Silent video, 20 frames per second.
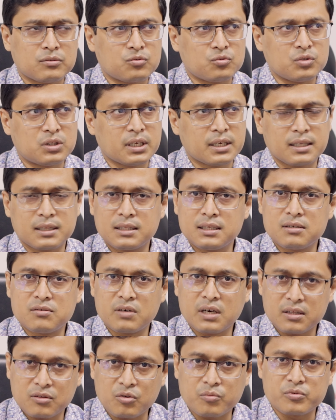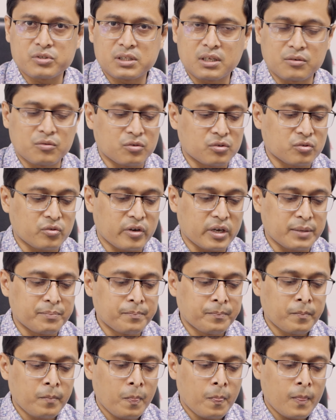দুই থেকে তিন রাত অবস্থান করতে হয়
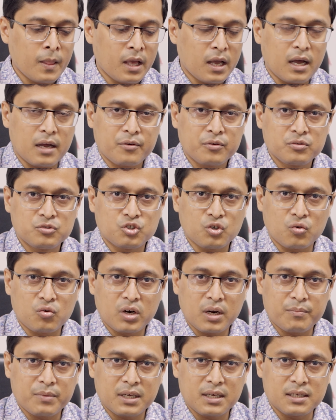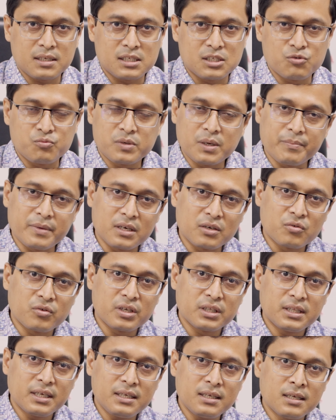কারণ যখন আমরা এই টিউবটা বের
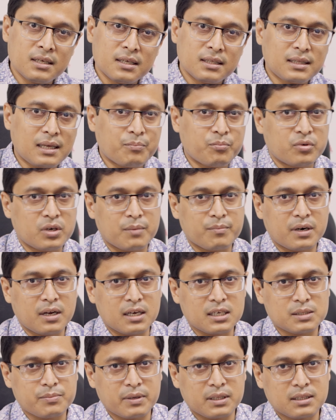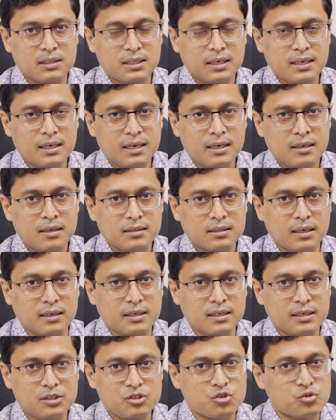করে দিই তারপরে আমরা হাসপাতাল থেকে
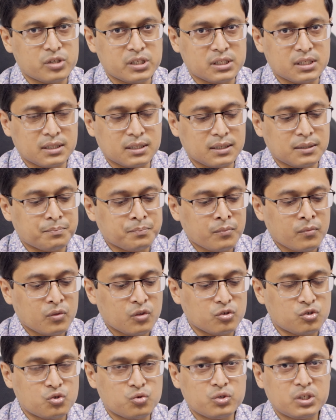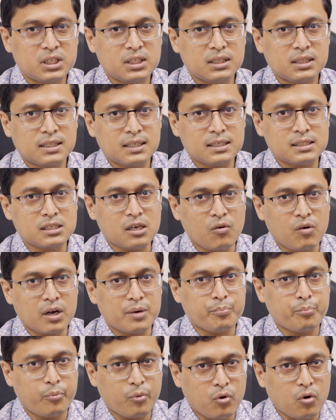তাকে ছুটিতে দিই তো ছুটিতে
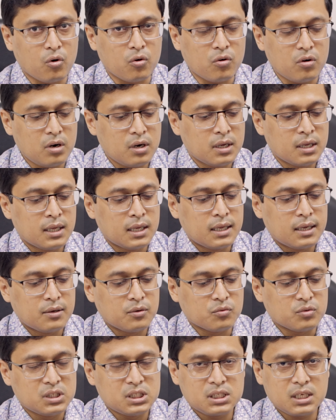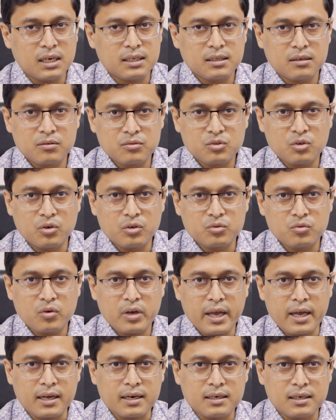যাওয়ার পর উনি সাধারণত হয়তো
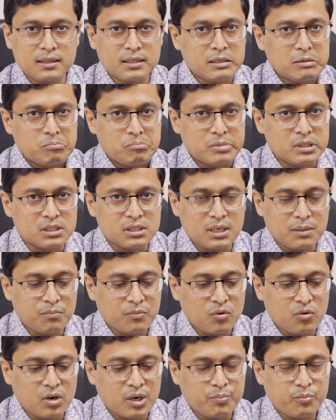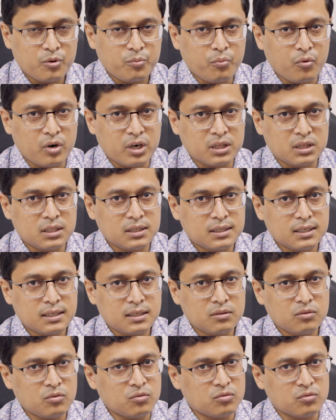একটা দিন বিশ্রাম করার পর পরের দিন
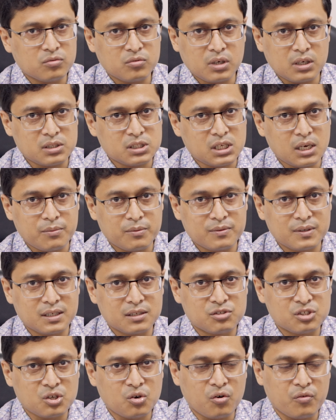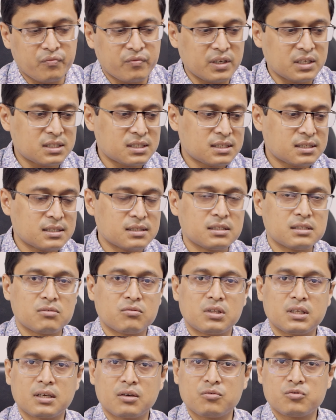থেকে তো উনি ওনার স্বাভাবিক যে অফিস
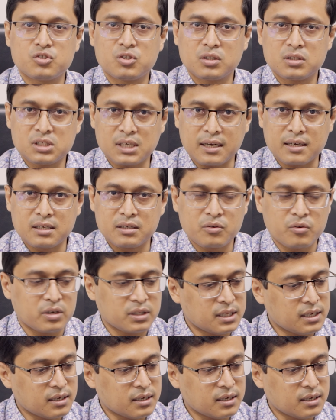যদি কেউ চাকরি করে